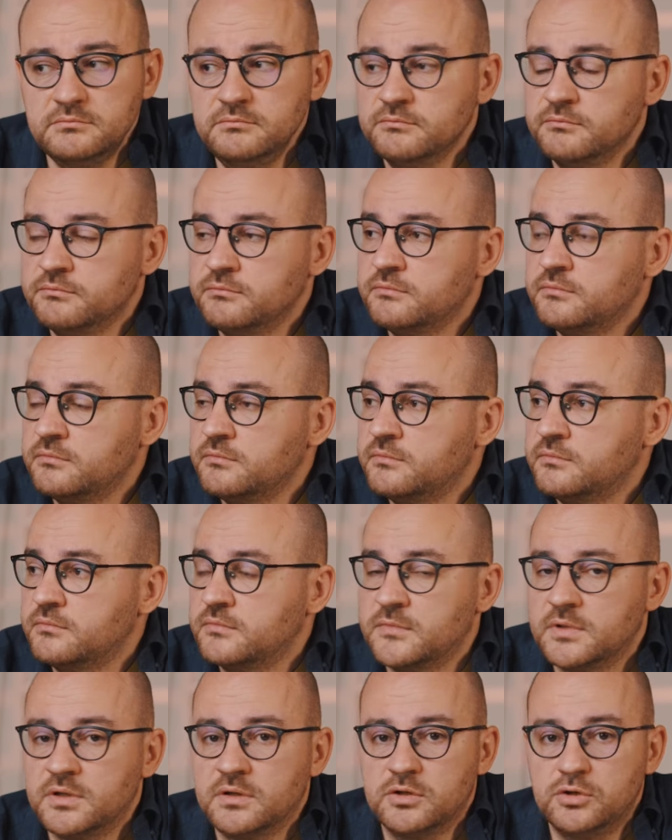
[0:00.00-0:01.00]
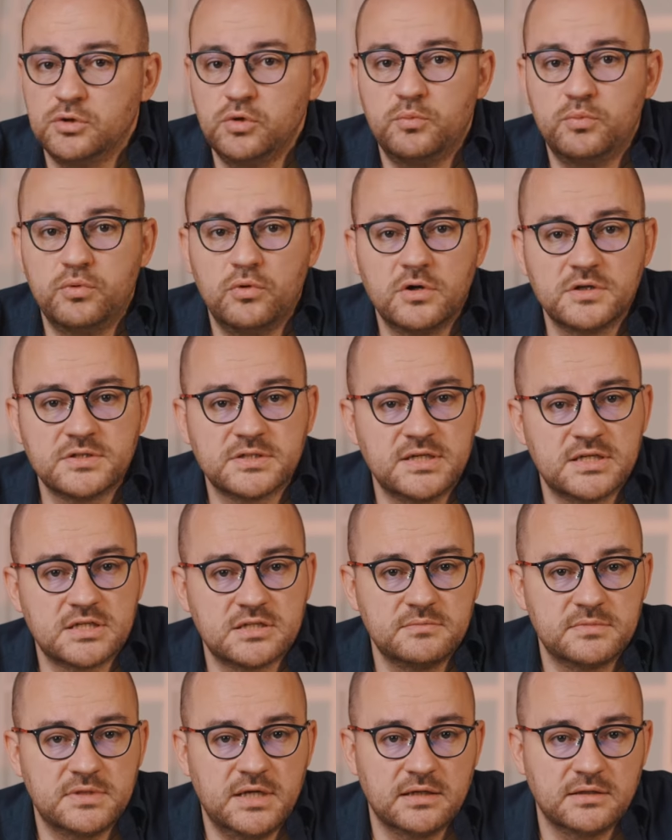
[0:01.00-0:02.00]
лубок,
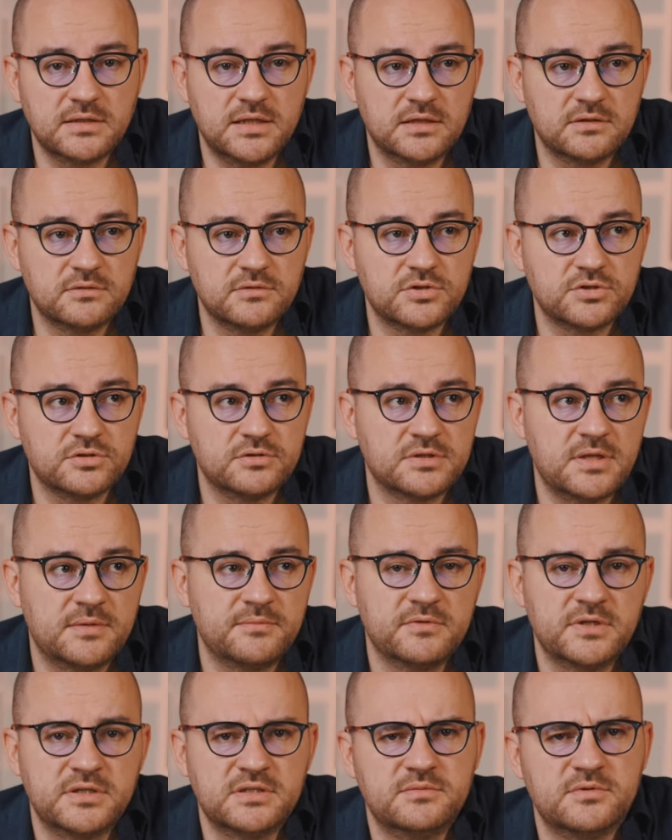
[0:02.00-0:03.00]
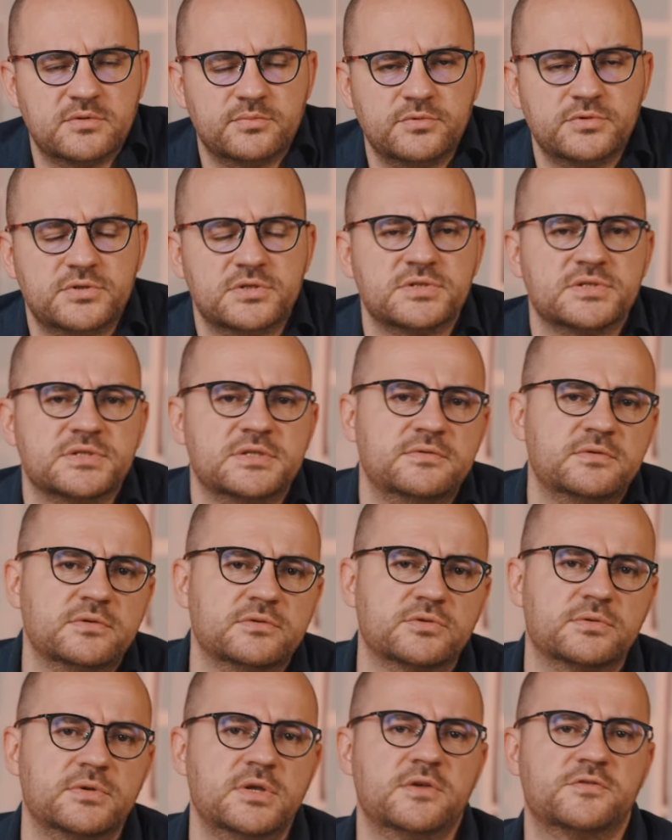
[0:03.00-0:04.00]
скажем так, да, то есть, что там Владимир Путин
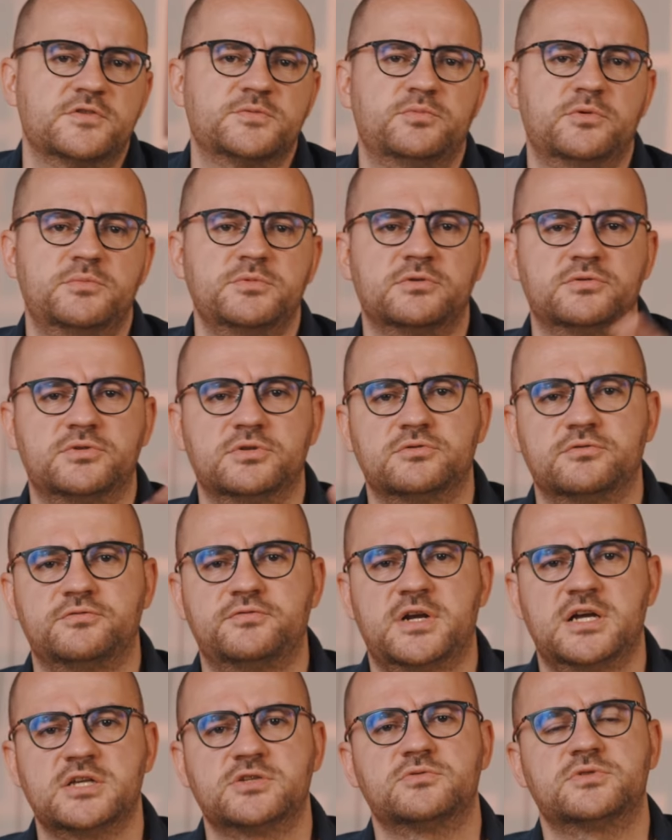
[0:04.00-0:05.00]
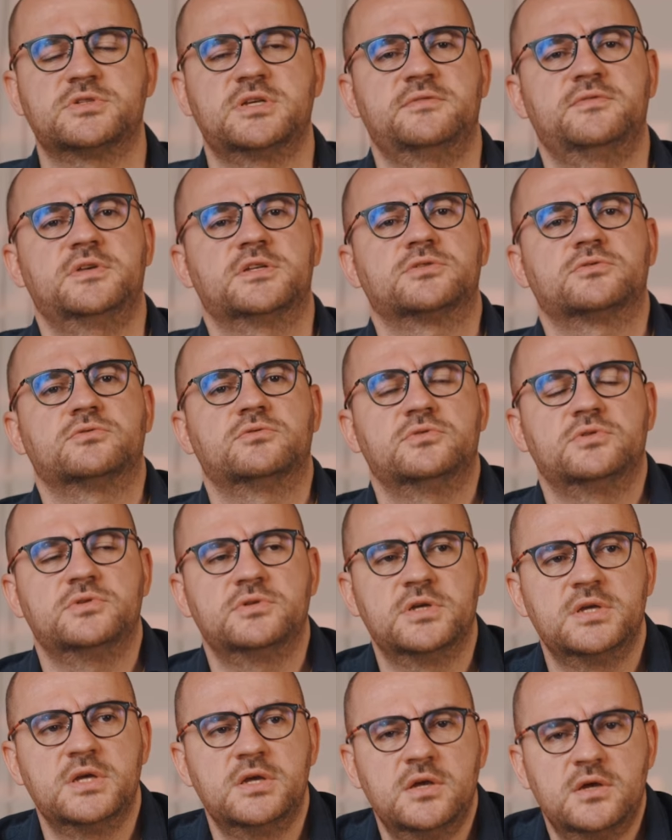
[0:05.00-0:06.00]
заявил, вспомнил вот эту фразу
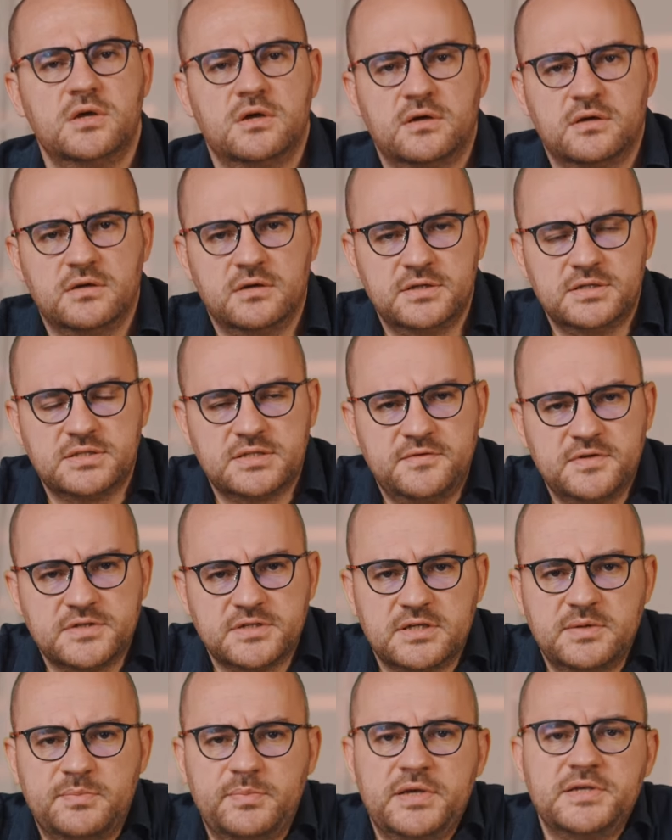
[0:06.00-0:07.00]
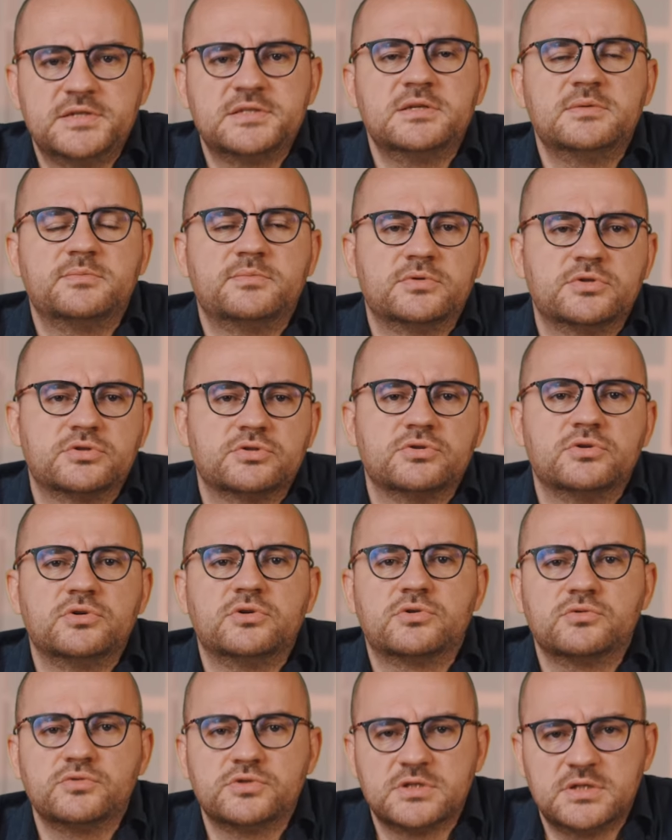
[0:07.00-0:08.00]
советскую э, из советской песни,
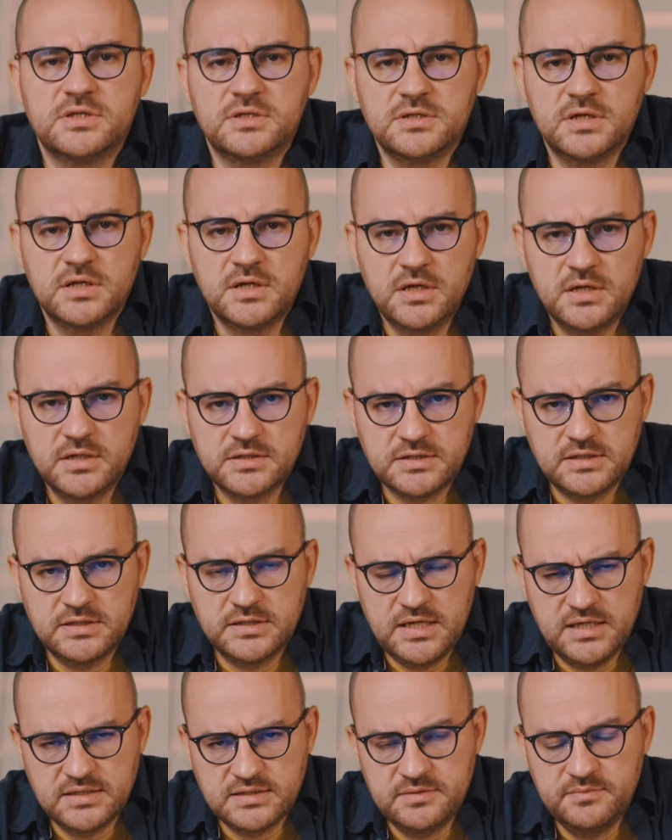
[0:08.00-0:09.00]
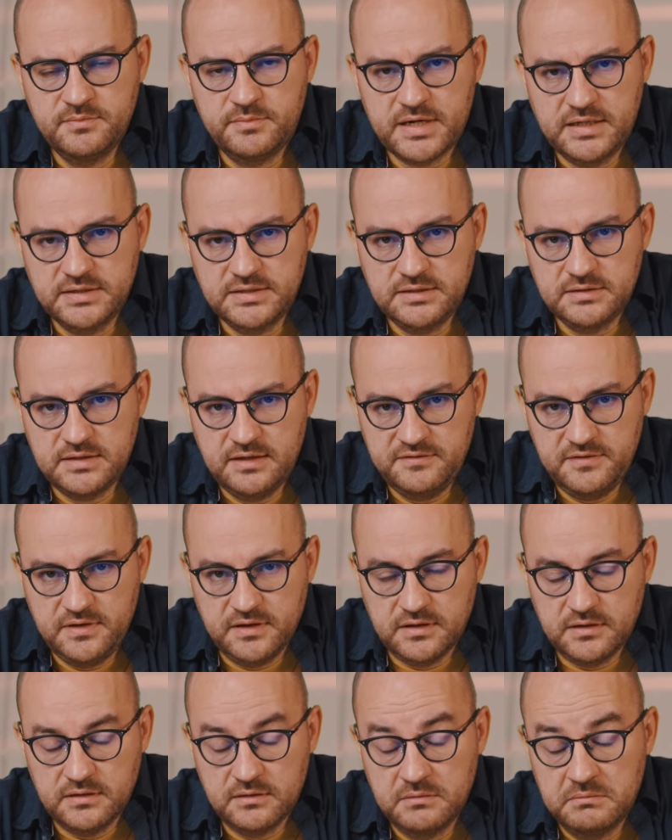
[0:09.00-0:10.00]
что русские с китайцами братья
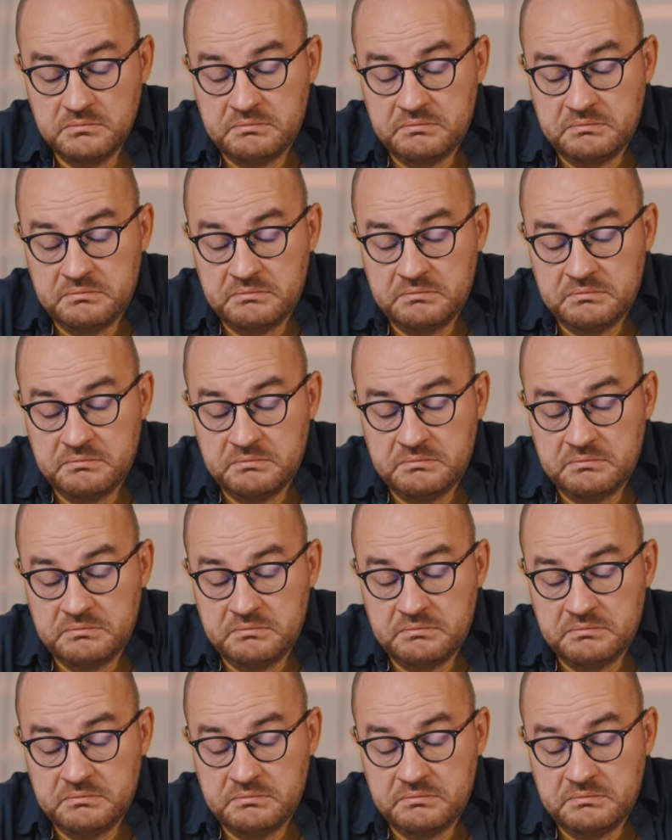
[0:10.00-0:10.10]
навек.